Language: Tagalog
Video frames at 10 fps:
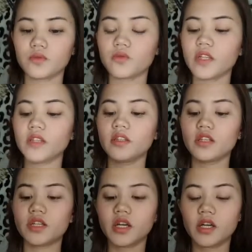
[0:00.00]
Sulit na
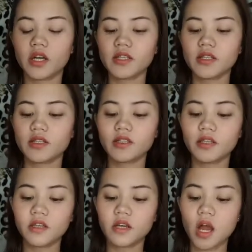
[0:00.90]
siya, guys,
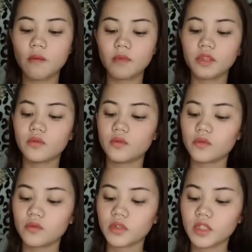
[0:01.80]
kasi nagamit
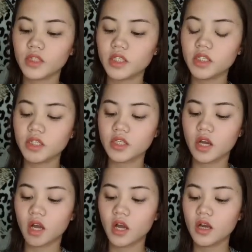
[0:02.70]
ko na din
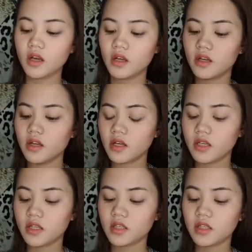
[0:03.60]
siya.
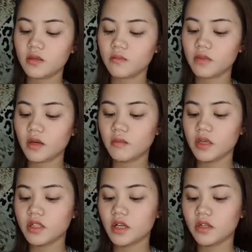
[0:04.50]
Hindi na
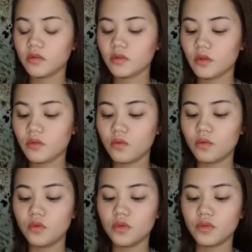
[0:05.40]
masyadong
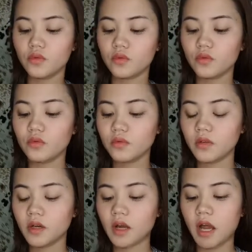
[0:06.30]
nagugulo yung
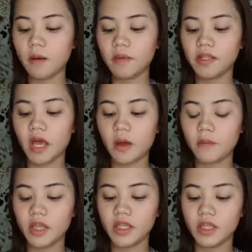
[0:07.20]
kama
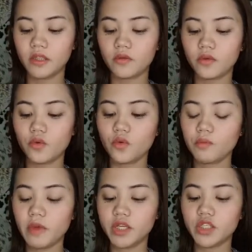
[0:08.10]
namin,
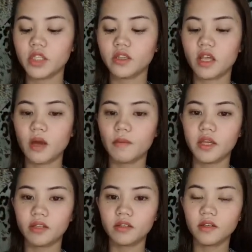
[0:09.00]
yung bedsheet
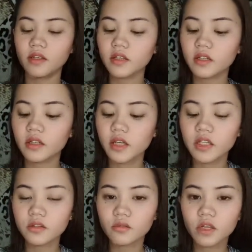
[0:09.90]
namin.
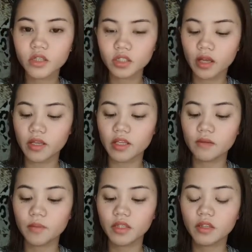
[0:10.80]
Ganito lang siya,
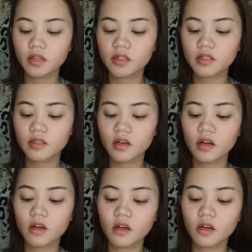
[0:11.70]
iipit lang siya sa